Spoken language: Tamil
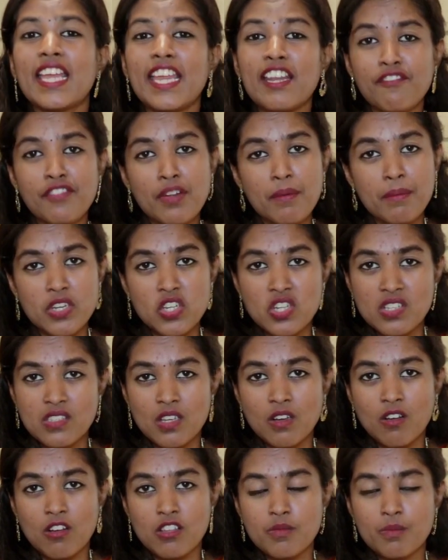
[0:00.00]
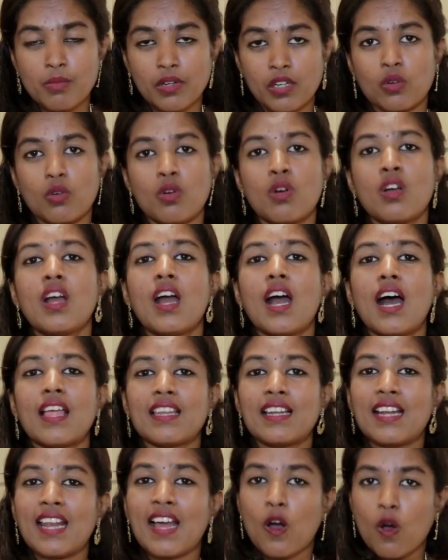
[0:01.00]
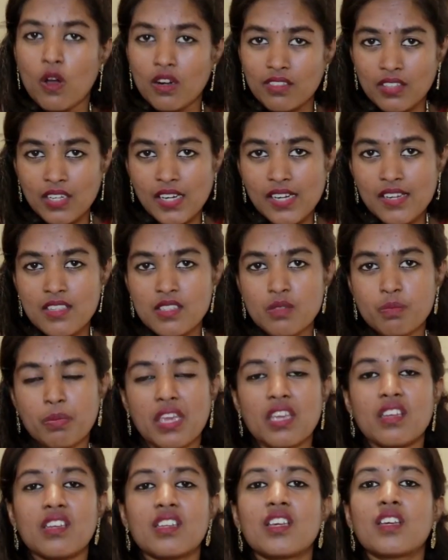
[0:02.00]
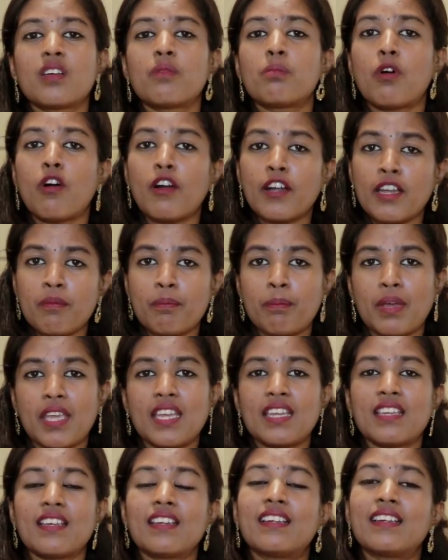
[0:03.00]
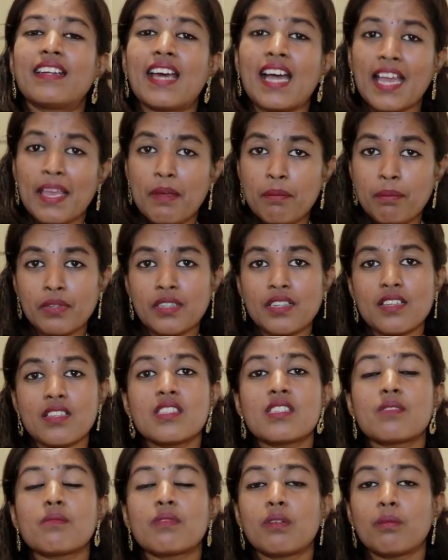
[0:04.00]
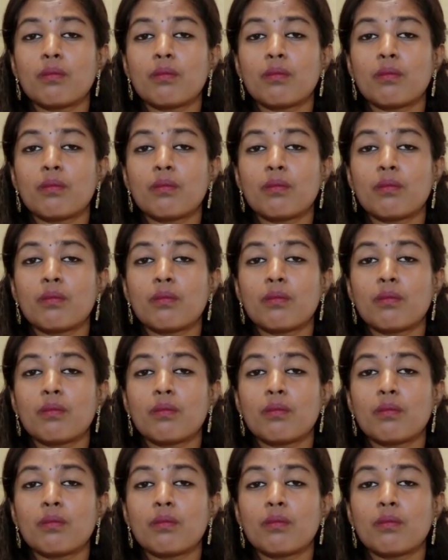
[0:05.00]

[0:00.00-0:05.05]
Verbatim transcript: இன்ஃப்ளமேஷன்ஸை காஸ் பண்ணும் அதனால் ஆர்த்ரைட்டிஸ் பெயின் பாடி பெயின் டயபெட்டிஸ்